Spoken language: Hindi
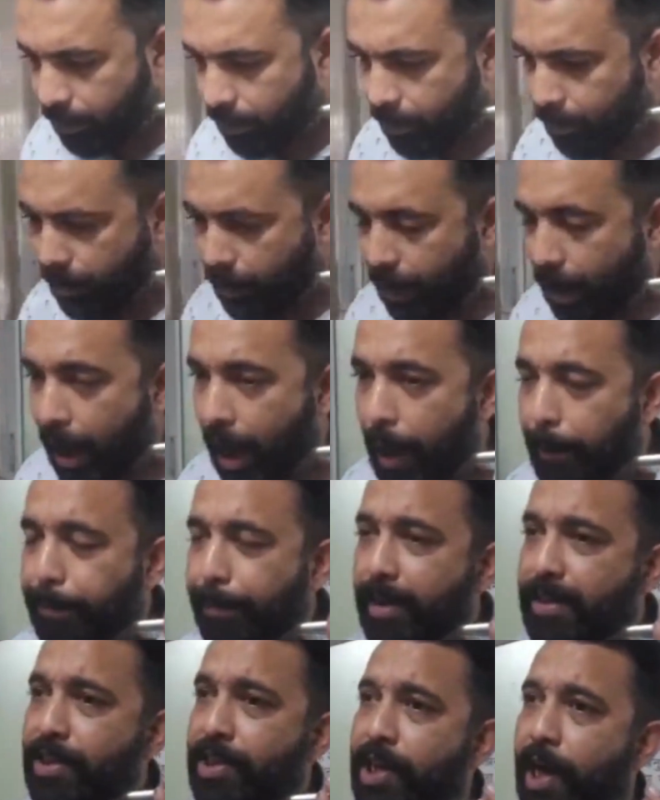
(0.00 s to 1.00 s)
डेंगू वार्ड
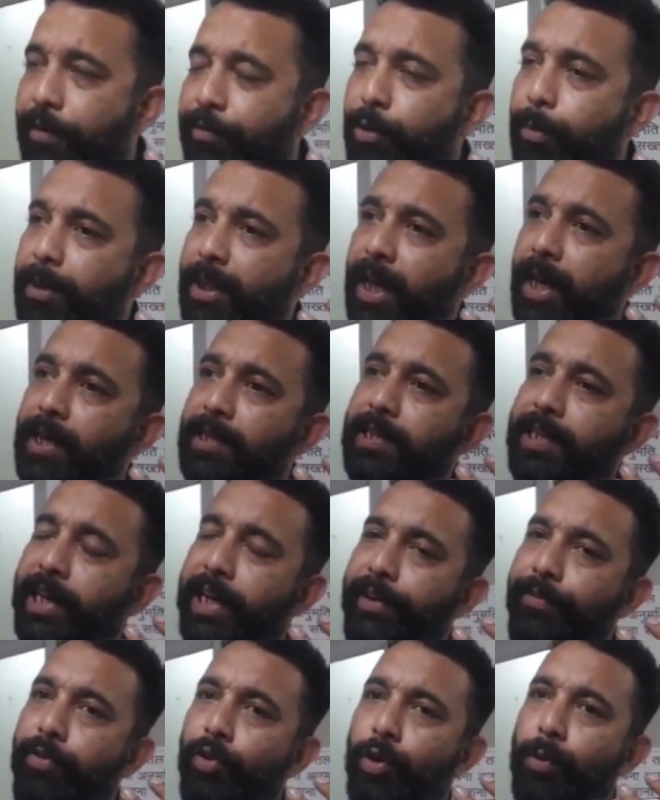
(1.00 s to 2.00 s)
आपका स्टाफ तो बता रहा है
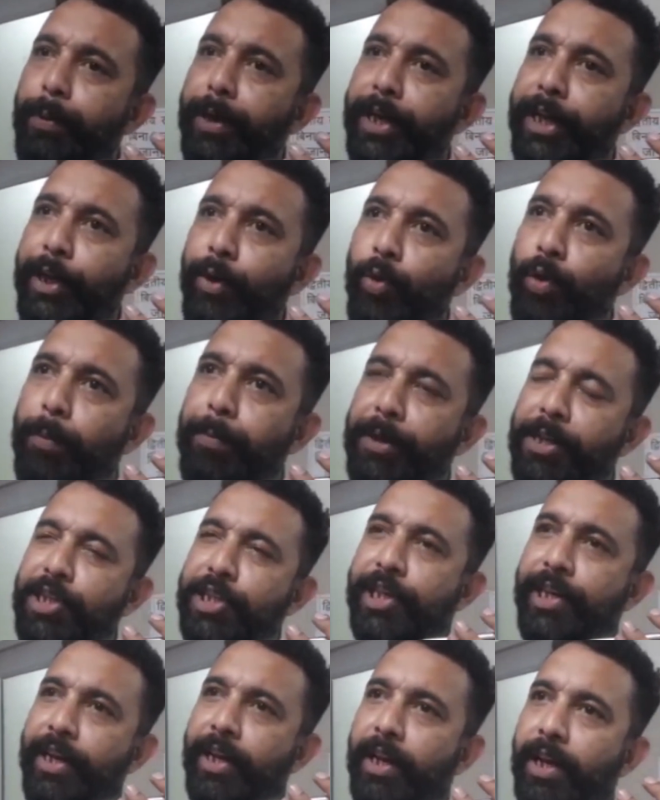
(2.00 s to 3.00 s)
सेकंड फ्लोर पे डेंगू के
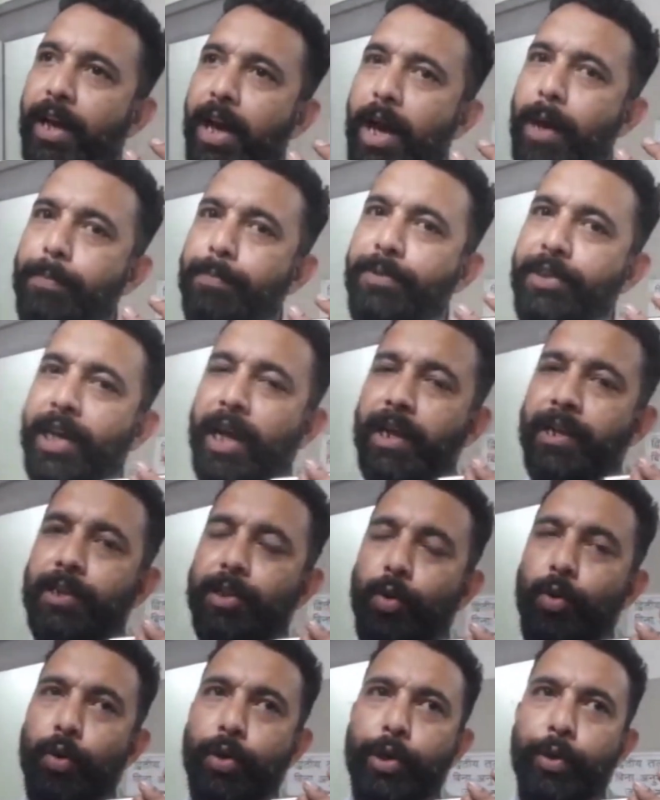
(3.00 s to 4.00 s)
पेशेंट है आप जाने से
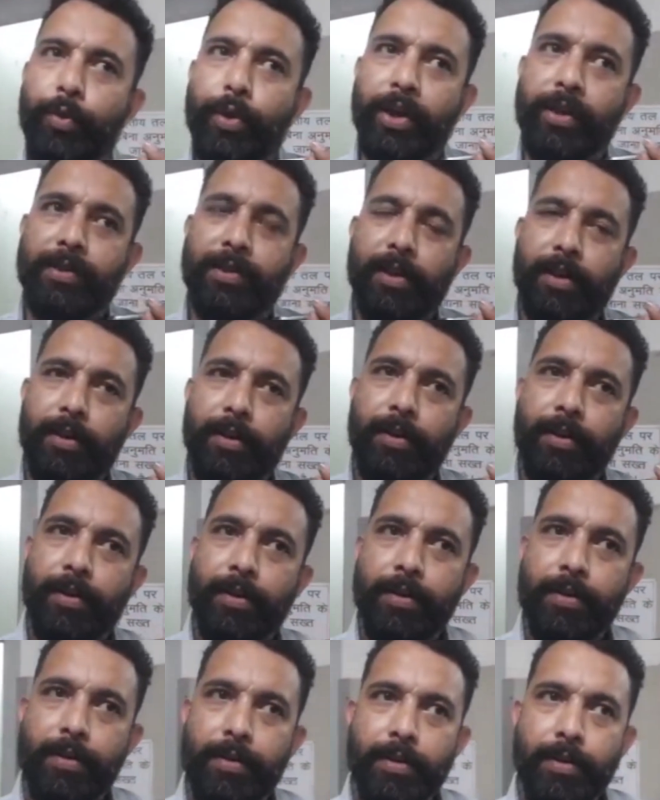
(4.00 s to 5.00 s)
रोक क्यों रहे हैं सर
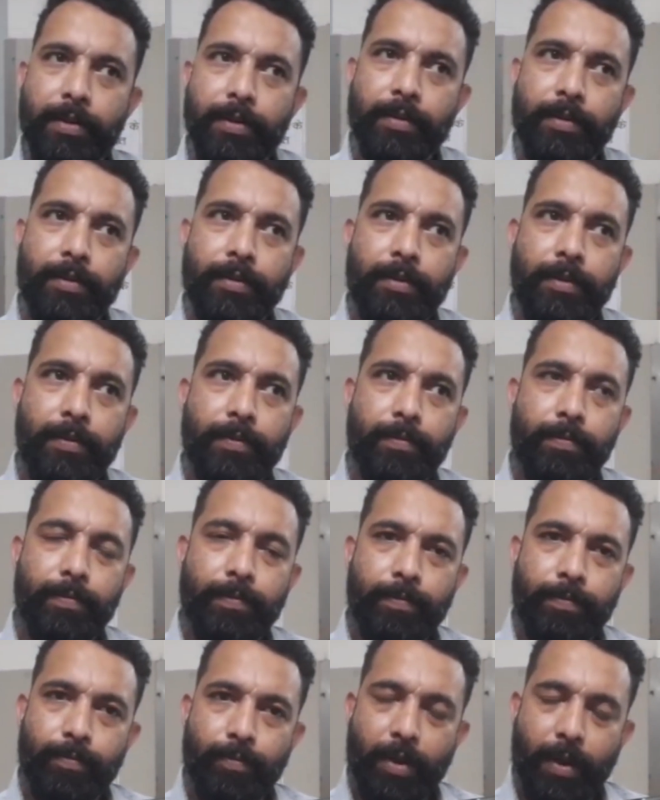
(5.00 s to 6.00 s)

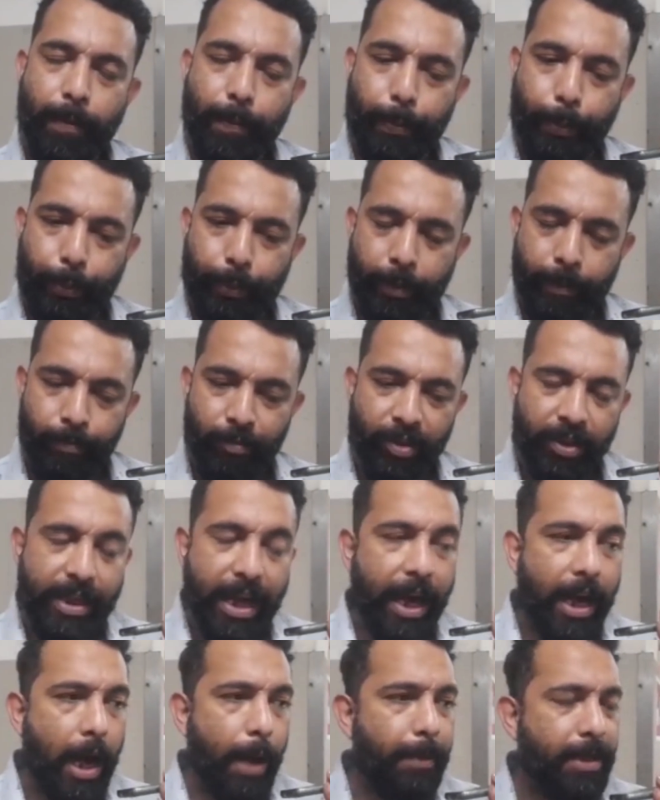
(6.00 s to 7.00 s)
डेंगू के पेशेंट नहीं क्या
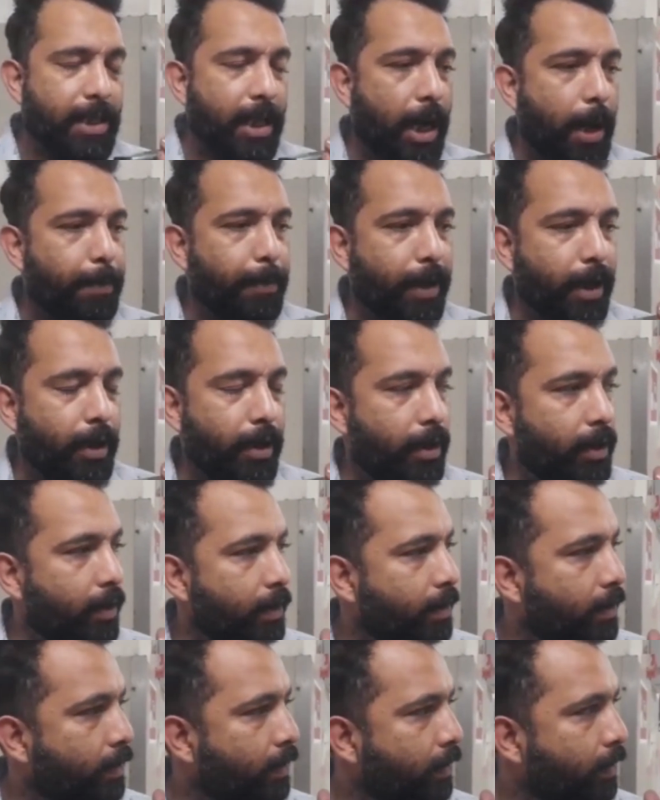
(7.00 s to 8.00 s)
नाम है सर आपका
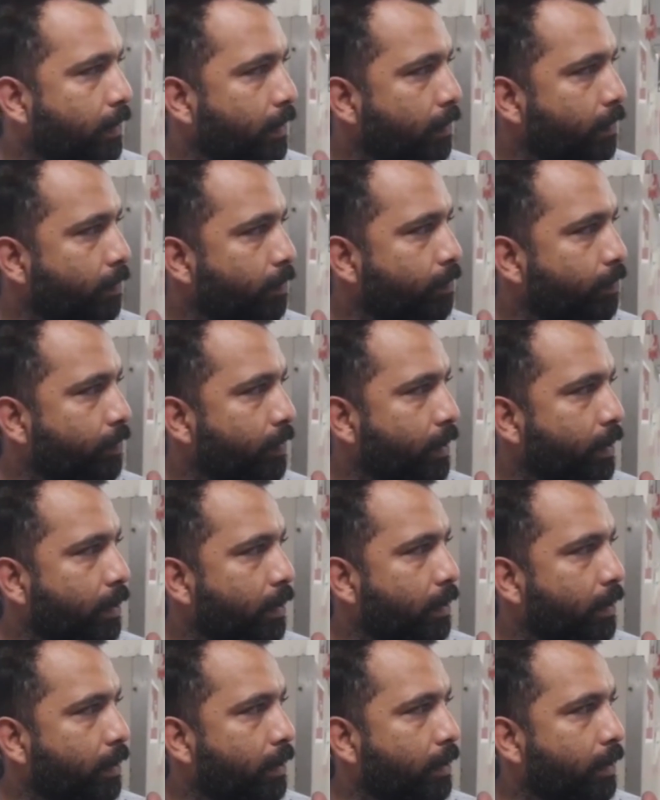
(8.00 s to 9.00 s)
डेंगू के
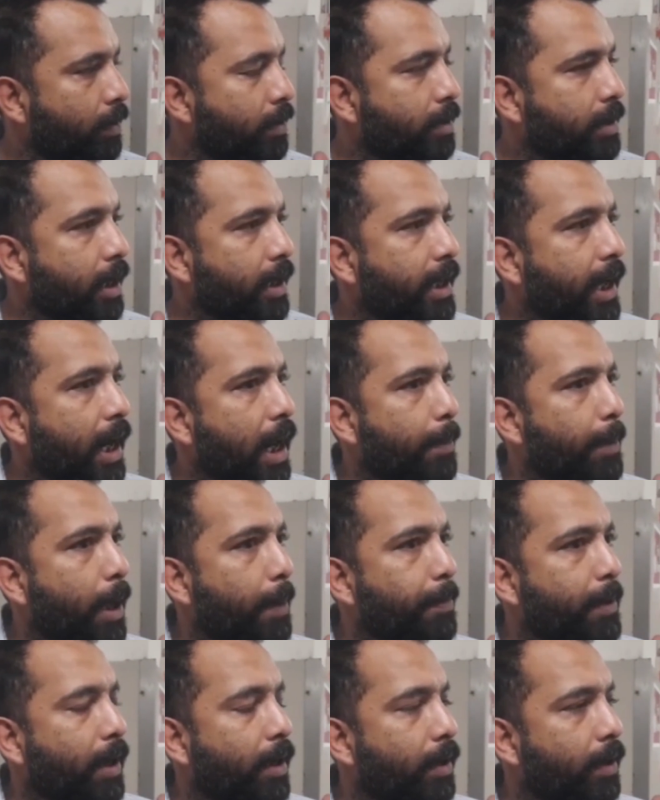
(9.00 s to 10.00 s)
पेशेंट नहीं सर क्या नाम है
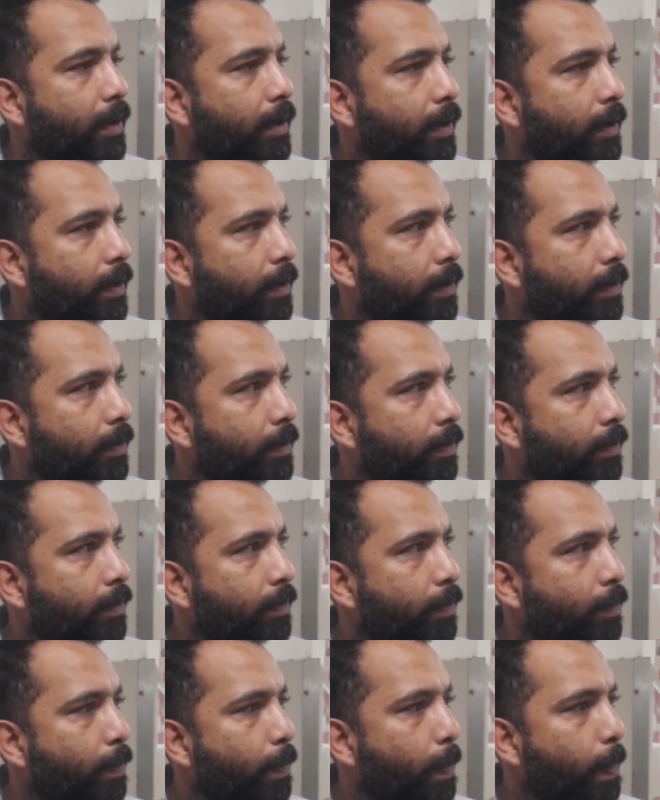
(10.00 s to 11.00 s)
आपका
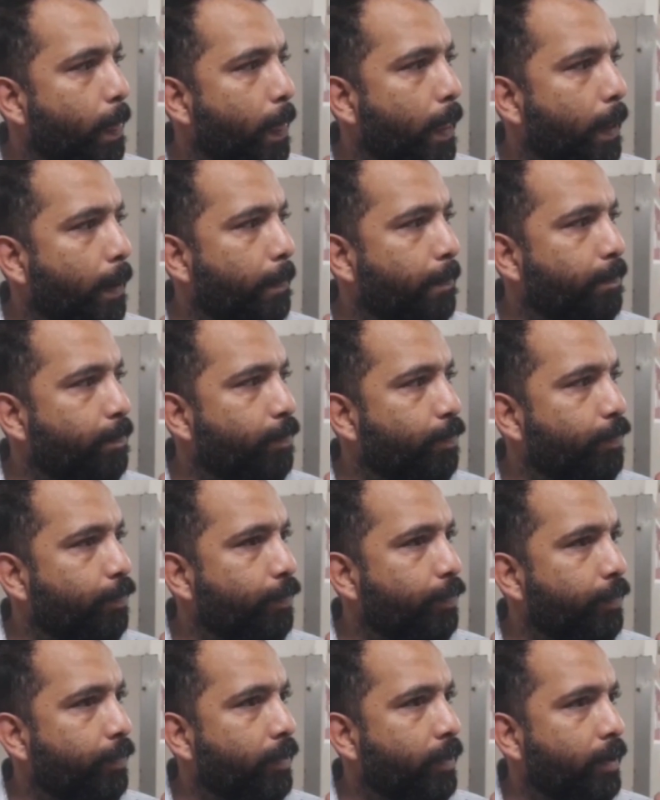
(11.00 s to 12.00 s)
मैं आ रहा
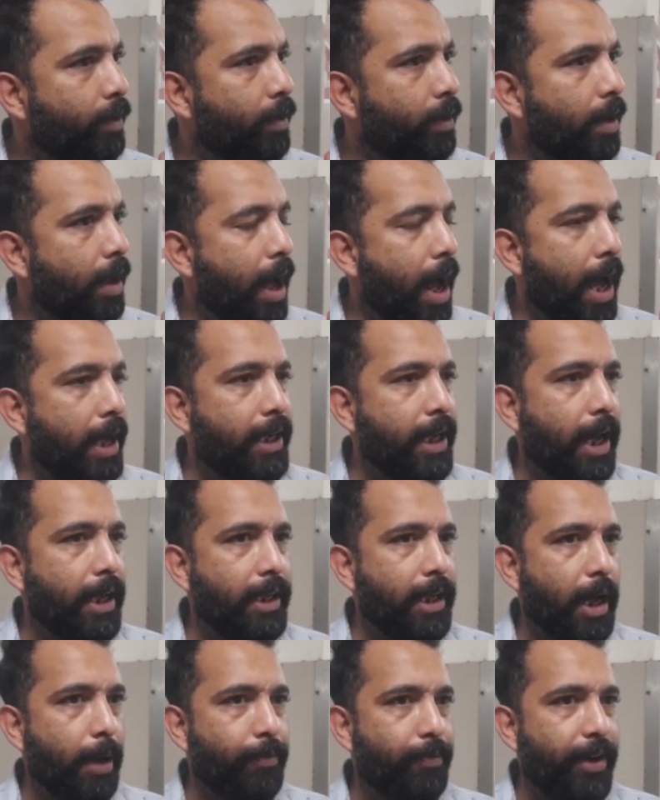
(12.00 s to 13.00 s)
हूँ आइए आइए
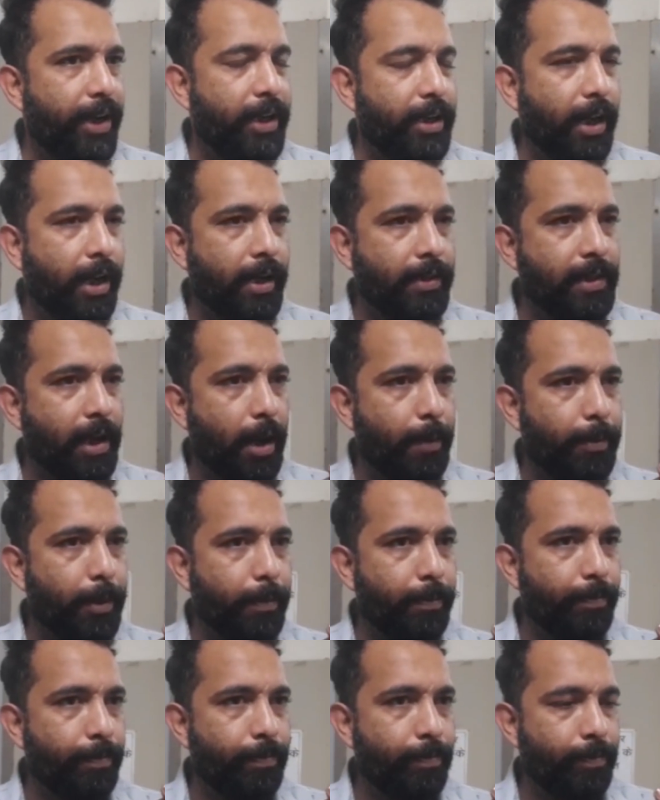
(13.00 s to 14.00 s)
आप वेट कर रहे हैं सर
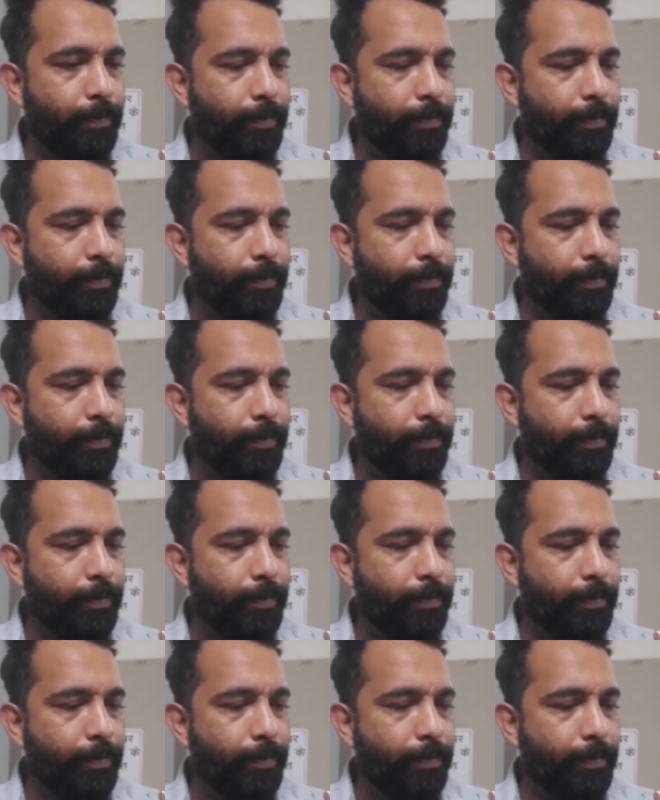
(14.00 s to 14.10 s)
आपका